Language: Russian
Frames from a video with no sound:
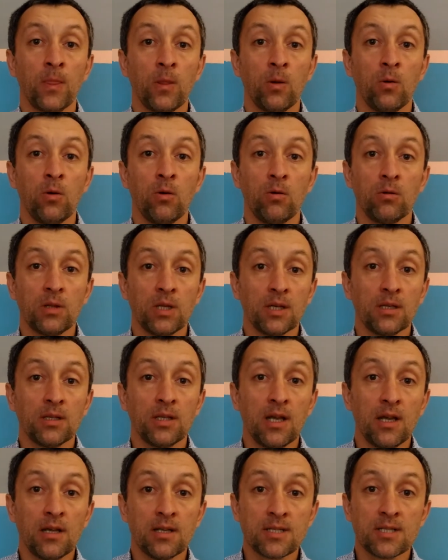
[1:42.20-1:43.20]
то
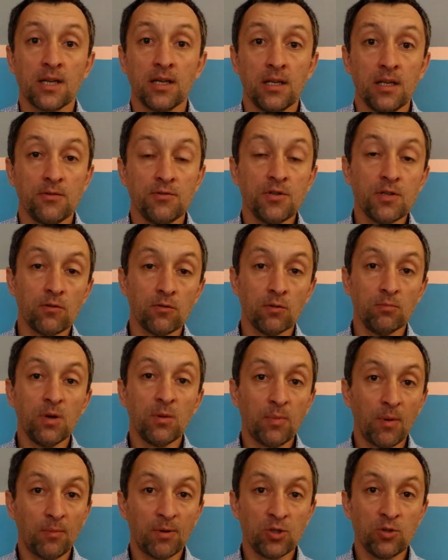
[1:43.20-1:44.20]
тогда, скорее всего,
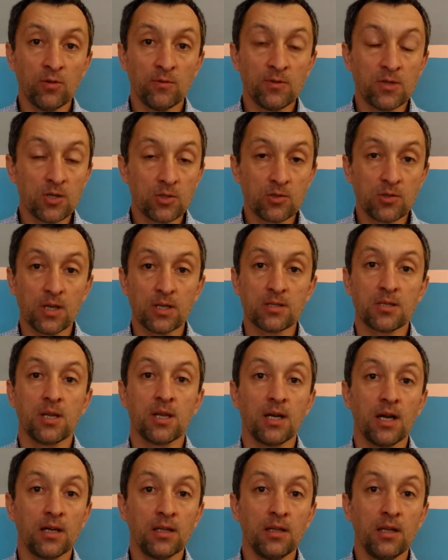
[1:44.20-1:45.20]
мы попадем в
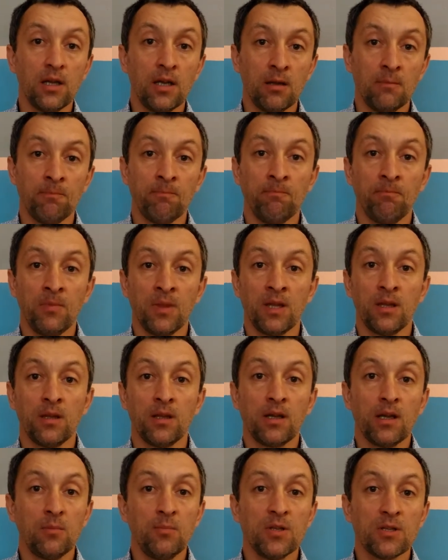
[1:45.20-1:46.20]
ситуацию, когда
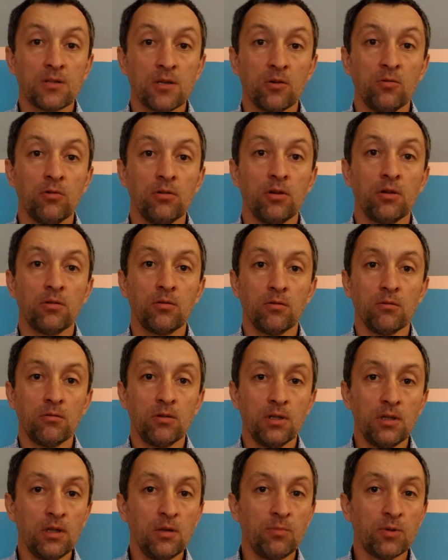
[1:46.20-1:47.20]
накопился голод, но
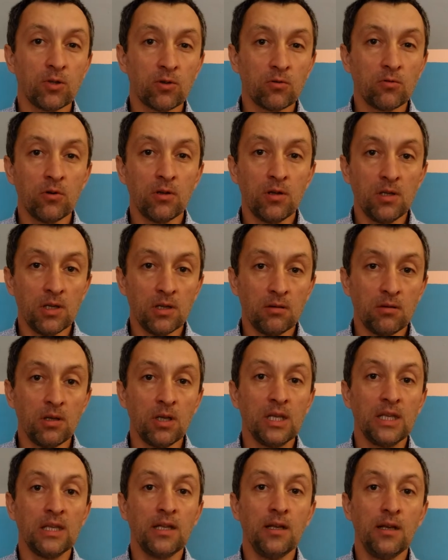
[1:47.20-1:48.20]
еды под рукой нет,
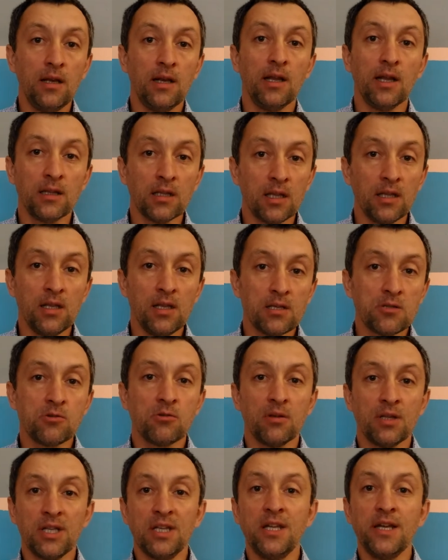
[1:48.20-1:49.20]
или она
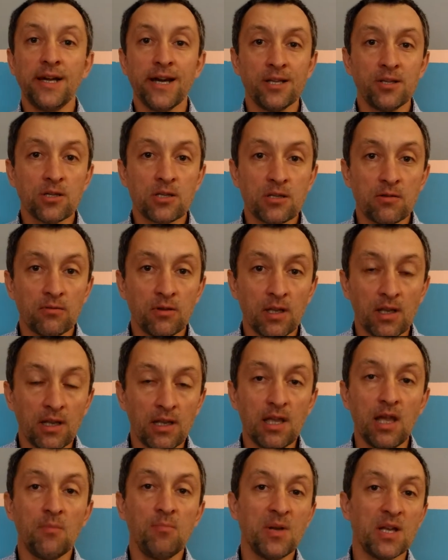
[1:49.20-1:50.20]
есть, но она некачественная,
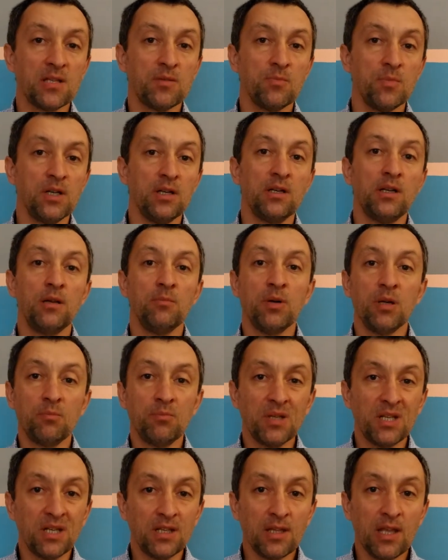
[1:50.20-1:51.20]
и опять мы либо
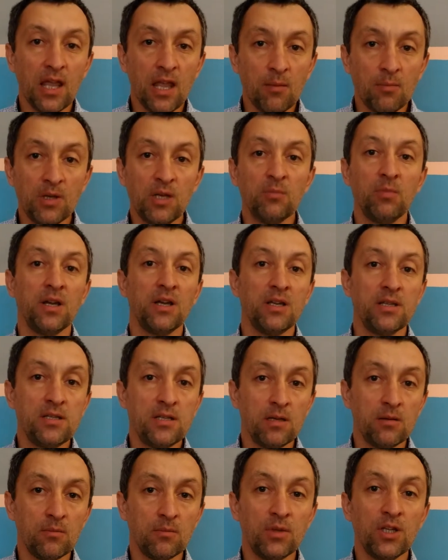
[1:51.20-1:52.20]
переедаем, либо
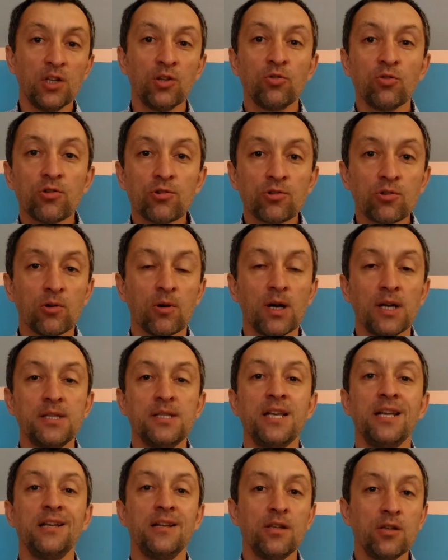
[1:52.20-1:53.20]
едим не то, что
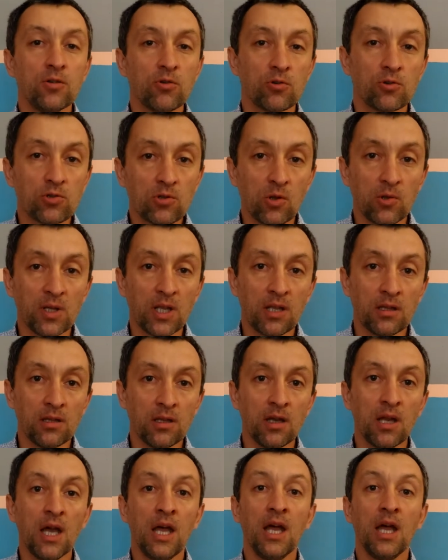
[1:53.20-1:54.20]
хотели, не то, что
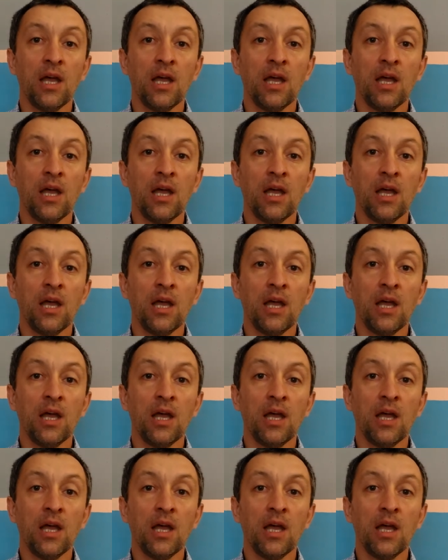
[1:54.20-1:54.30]
надо,